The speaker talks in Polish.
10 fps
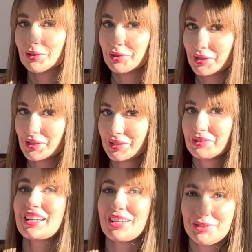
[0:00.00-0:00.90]
to jest
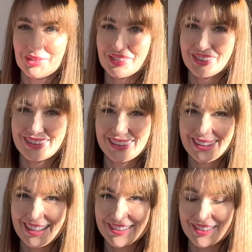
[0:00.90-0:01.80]
każdy rok dla
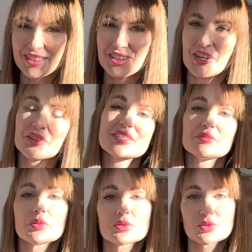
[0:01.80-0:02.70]
nasion, czyli one są
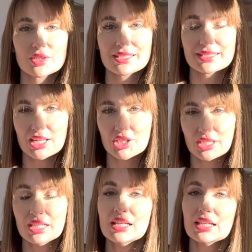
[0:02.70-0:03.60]
po prostu coraz
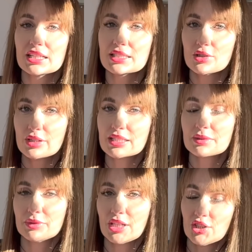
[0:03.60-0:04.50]
starsze i coraz
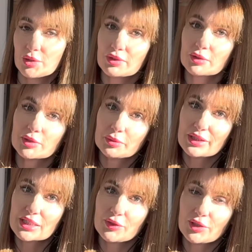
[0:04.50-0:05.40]
mniejsze
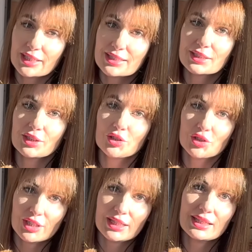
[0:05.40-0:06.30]
prawdopodobieństwo jest,
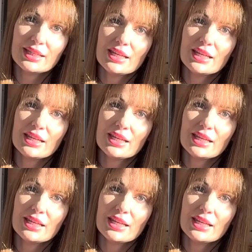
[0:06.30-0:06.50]
że e,